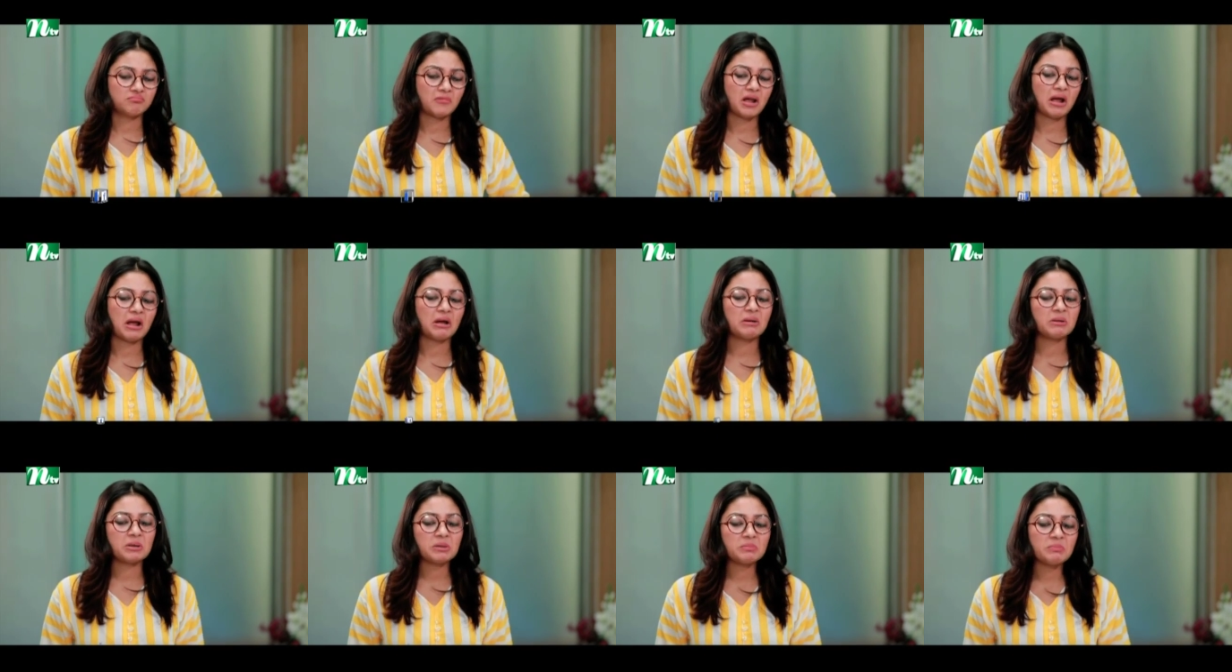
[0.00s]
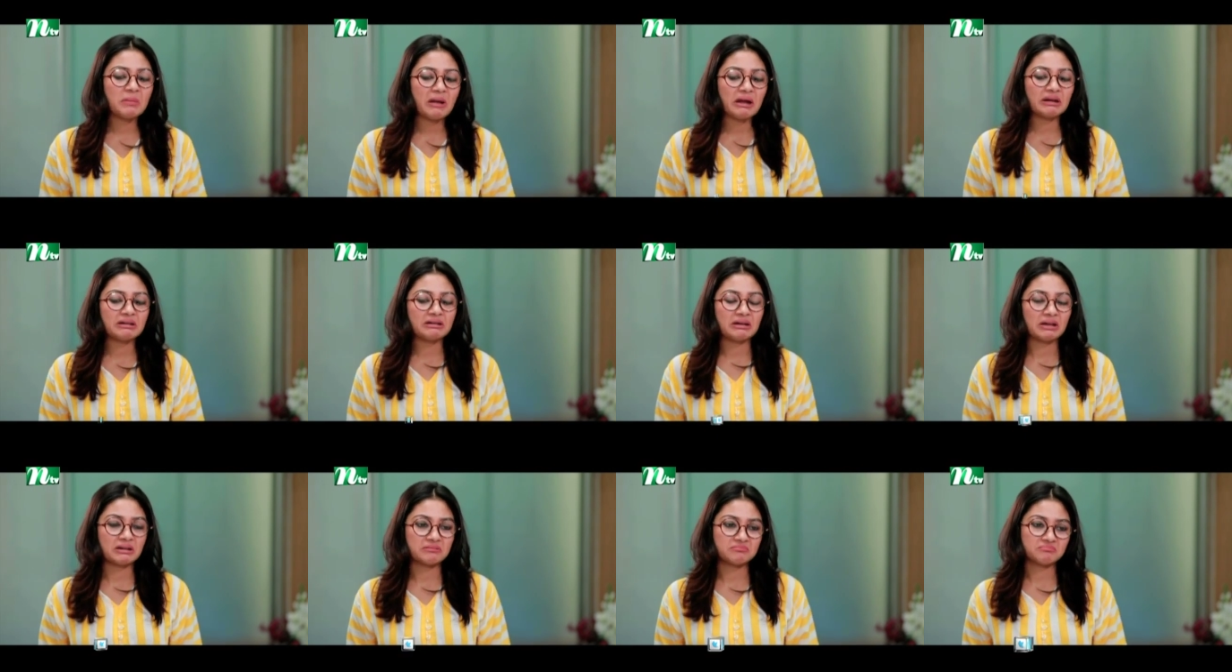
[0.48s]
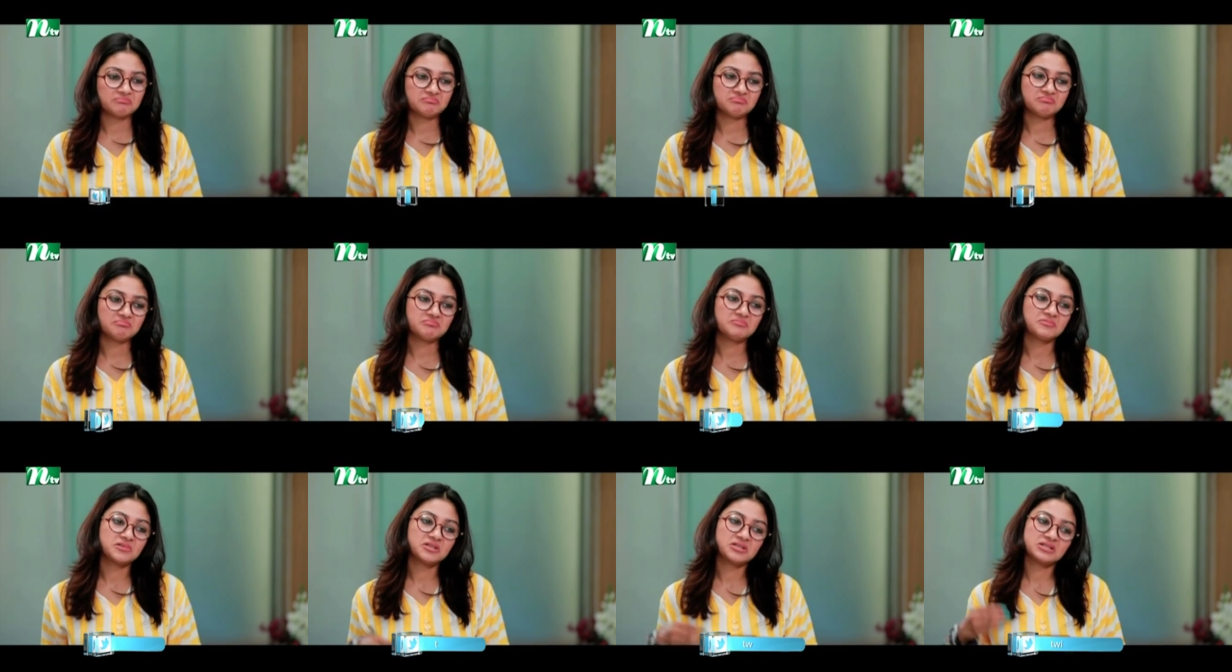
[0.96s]
আমার ব্যাড লাগ
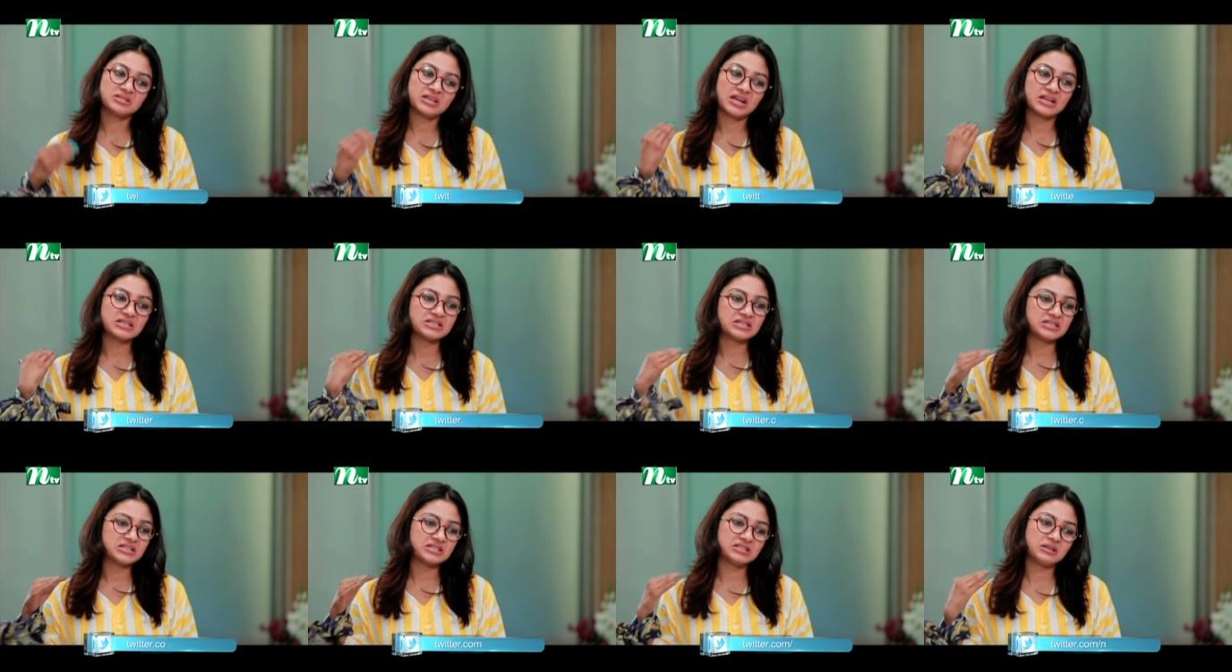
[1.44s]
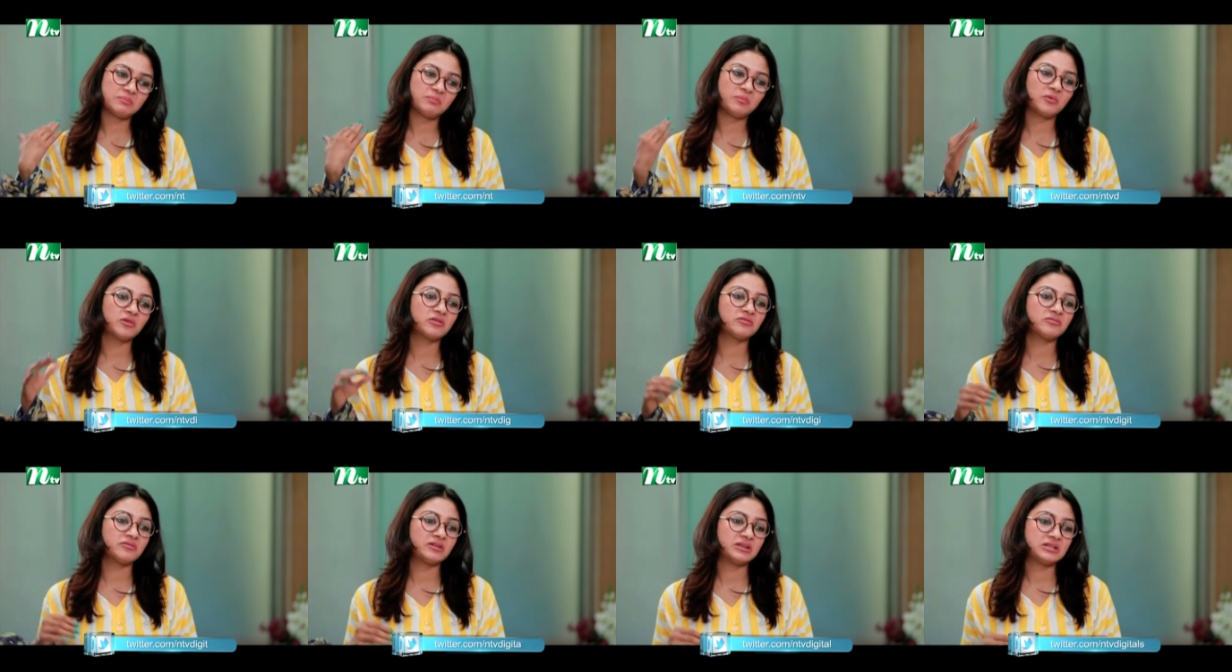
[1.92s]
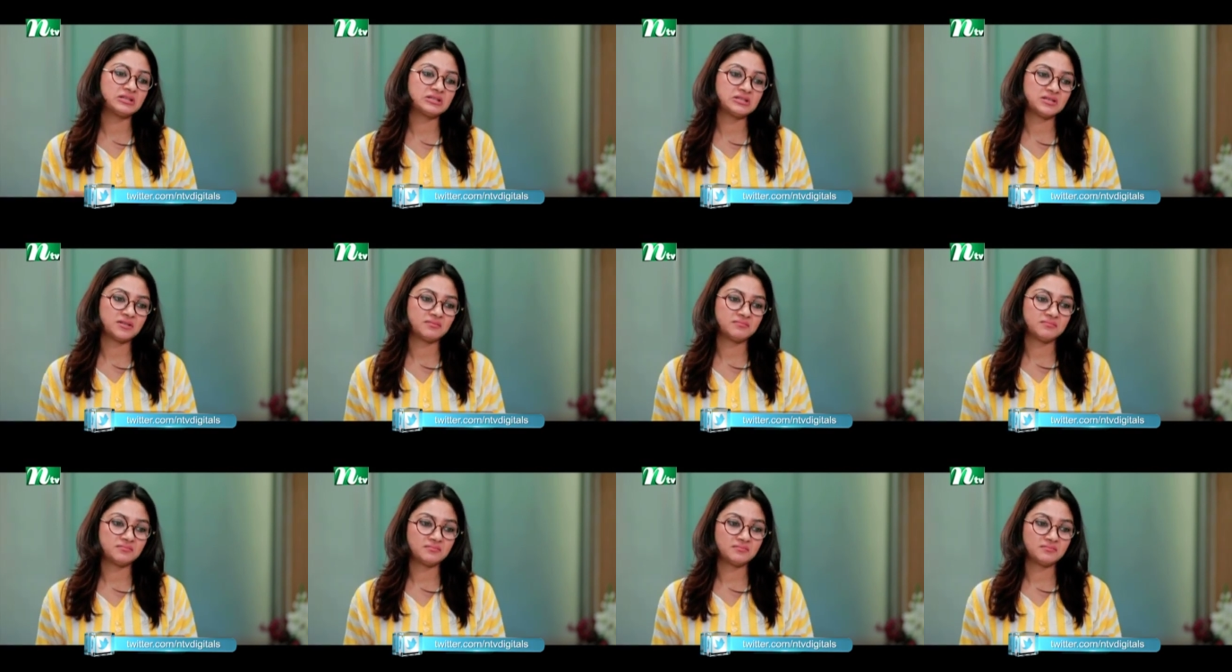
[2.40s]
স্যার চিঠিটা পড়ে ফেলেছে